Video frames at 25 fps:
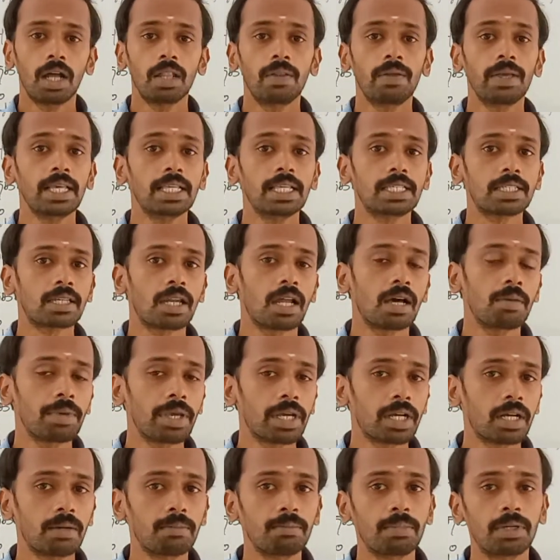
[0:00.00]
அதே
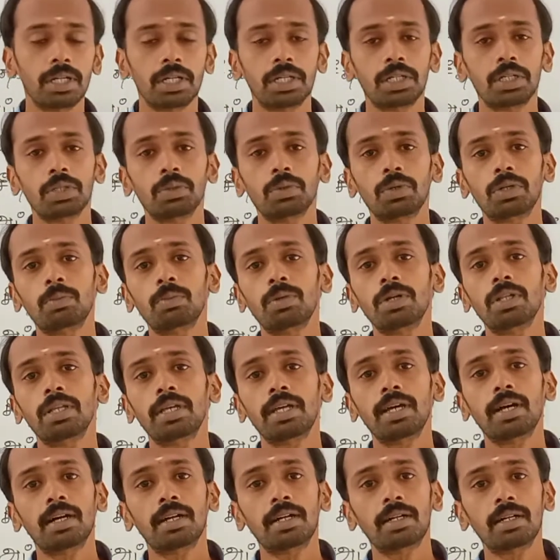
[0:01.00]
இஸ்லாமிய கம்பர் என்று வரும் பொழுது
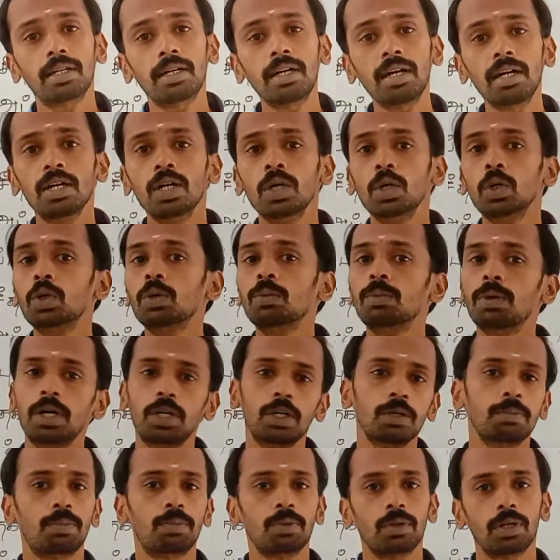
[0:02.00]
யாருன்னா
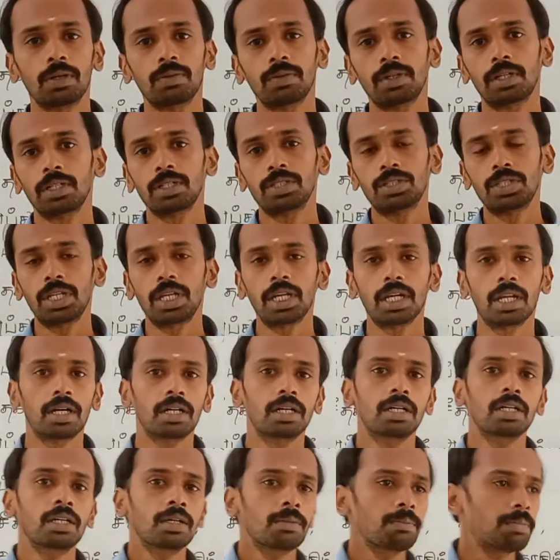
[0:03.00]
உமரு புலவர் சரிங்களா
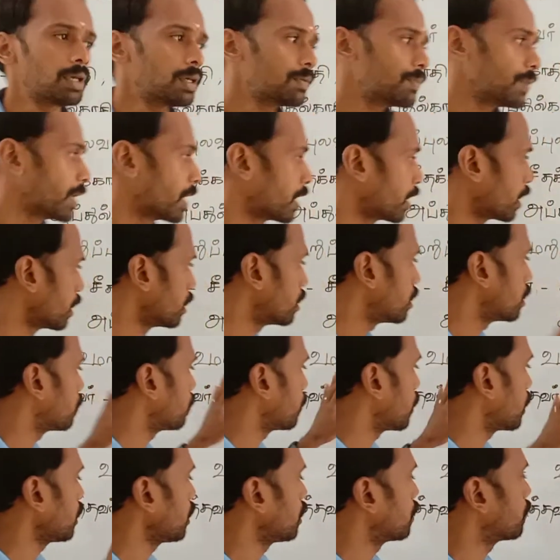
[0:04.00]
இப்போ இவை
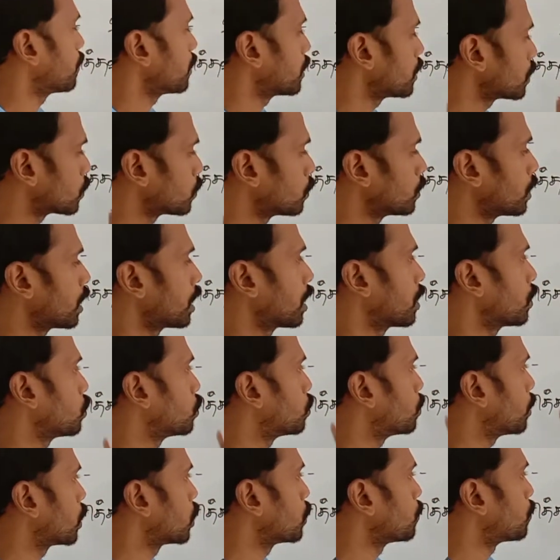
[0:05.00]
அனைத்துமே இவருக்குண்டா
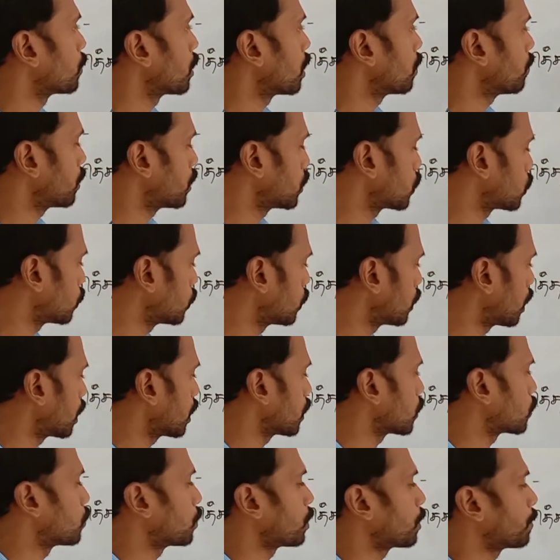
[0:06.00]
உமரு புலவருக்குண்டான
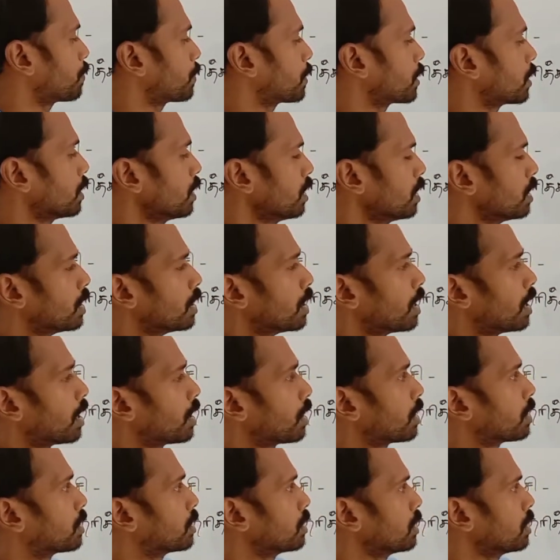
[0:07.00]
குறிப்புகள்
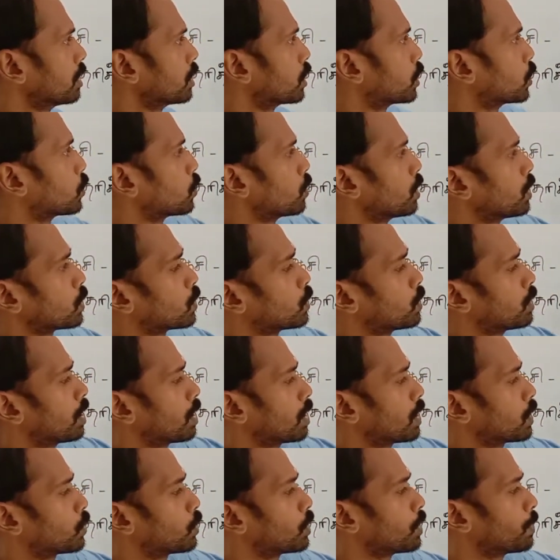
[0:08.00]
அடுத்து இந்த
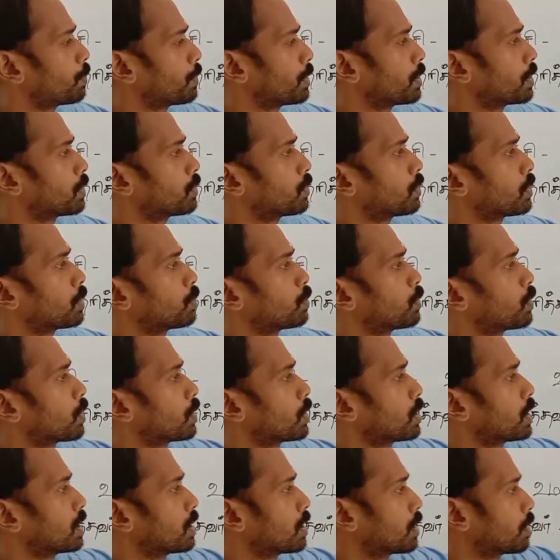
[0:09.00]
நூலுக்குண்டான குறிப்பு என்று வரும்
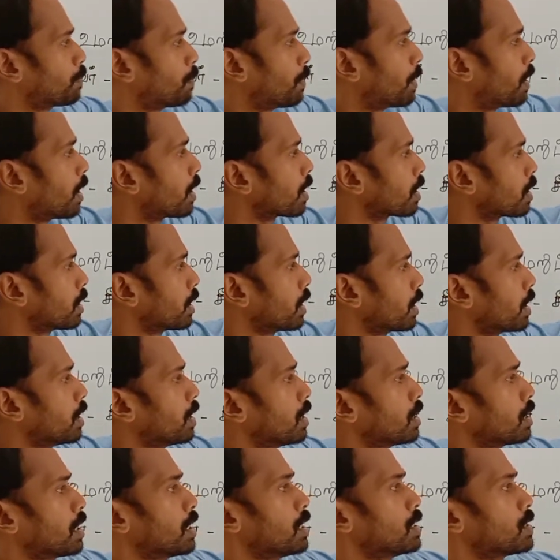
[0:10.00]
பொழுது இந்த பாடல்
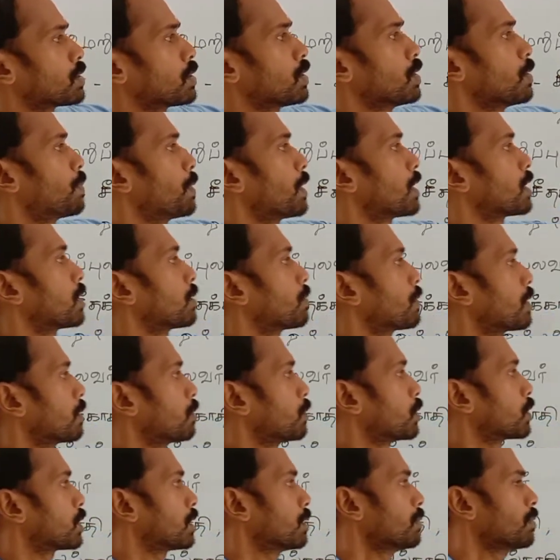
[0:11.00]
எண்ணிக்கைன்னு சொல்லி பார்த்தோம்னா
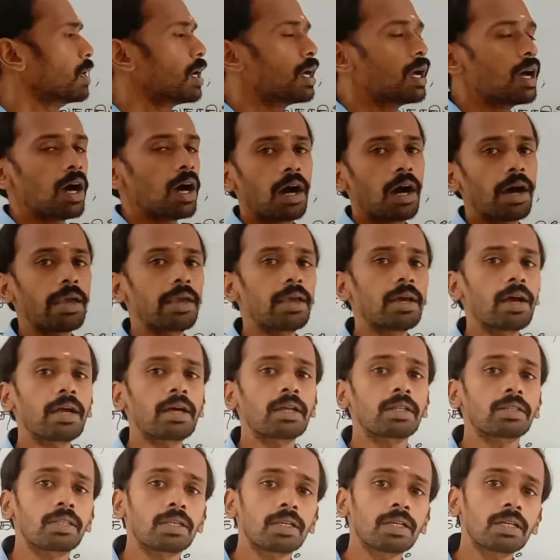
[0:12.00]
மொத்தம்
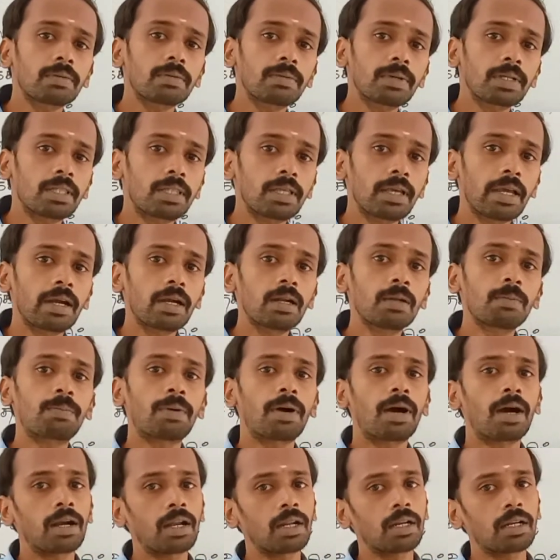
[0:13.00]
ஐயாயிரத்தி இருபத்தி ஏழு
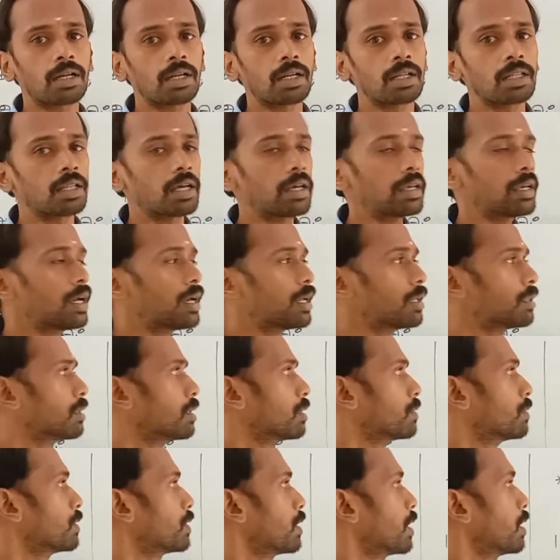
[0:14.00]
பாடல்கள் அந்த ஐயாயிரத்தி
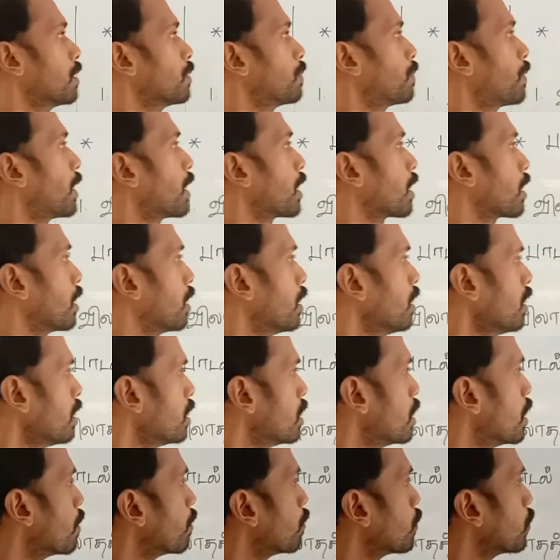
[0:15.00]
இருபத்தி ஏழு பாடலில்
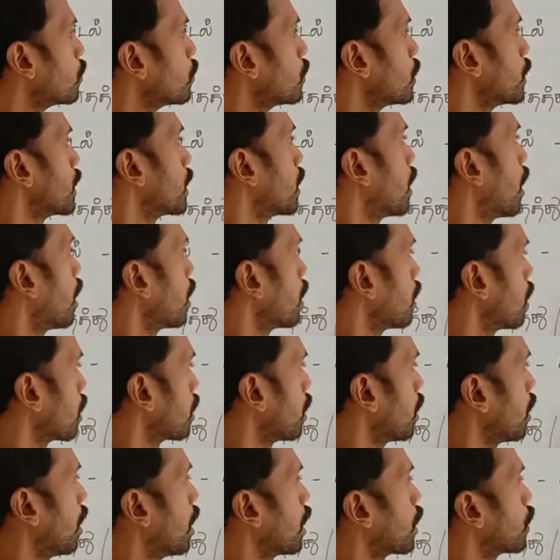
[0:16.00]
மூன்று
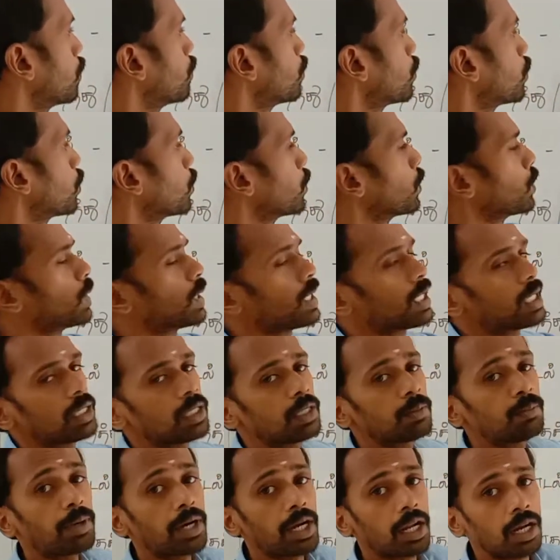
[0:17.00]
காண்டங்களாகவும் தொண்ணூற்றி
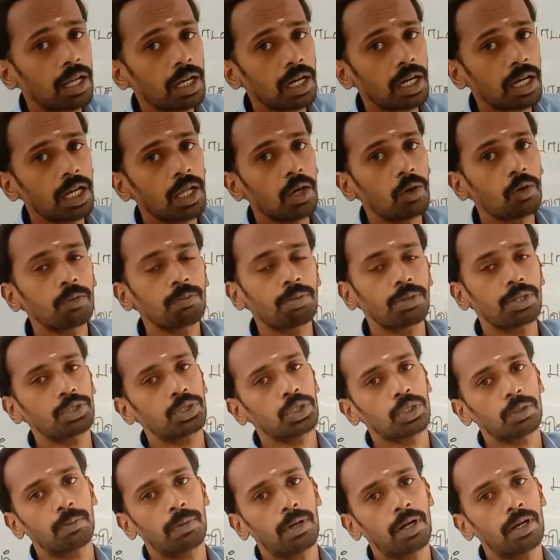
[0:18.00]
இரண்டு படலங்களாகவும்
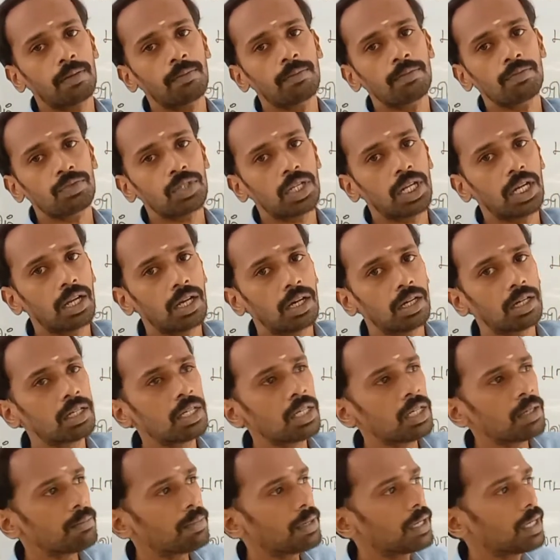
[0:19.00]
பிரிச்சிருப்பாங்க சரிங்களா
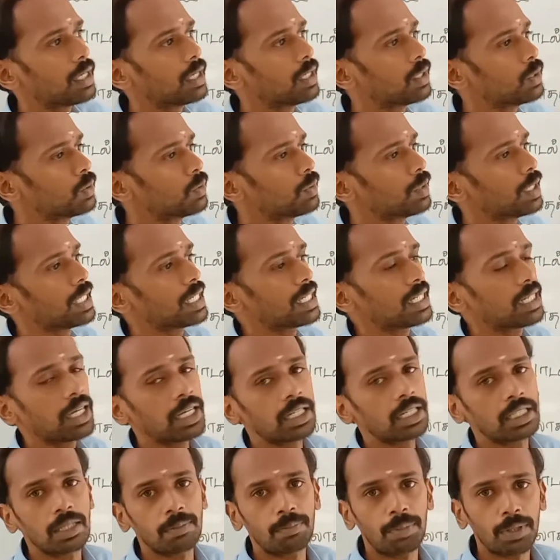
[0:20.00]
இப்போ இதுவும்
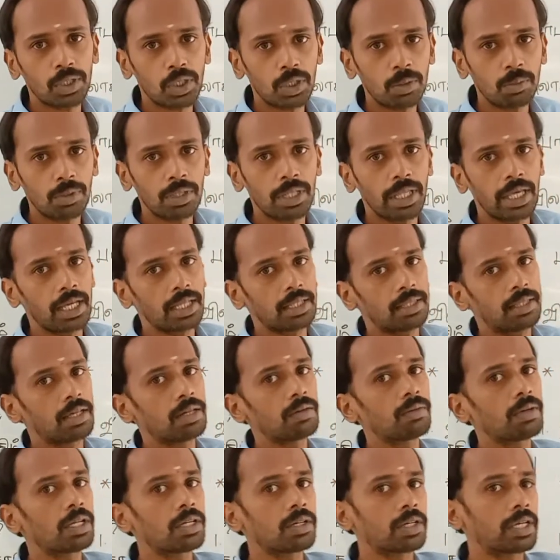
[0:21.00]
இரண்டாயிரத்தி பத்தொன்பது
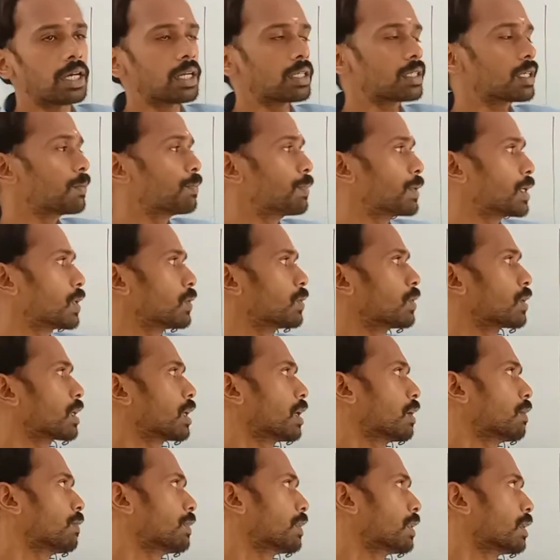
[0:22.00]
தேர்வில் கேட்கப்பட்ட ஒரு
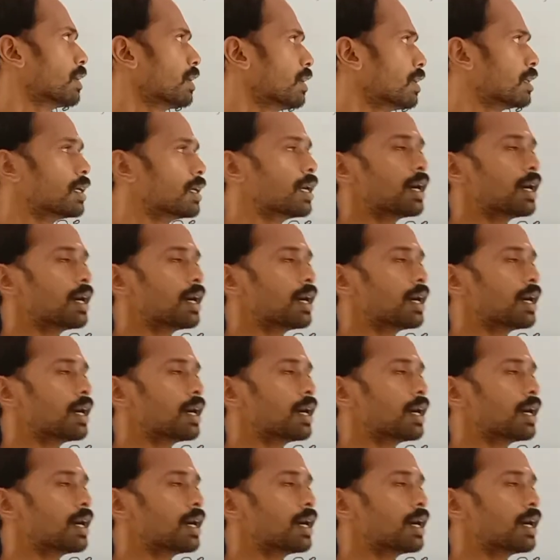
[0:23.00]
கேள்வி தான்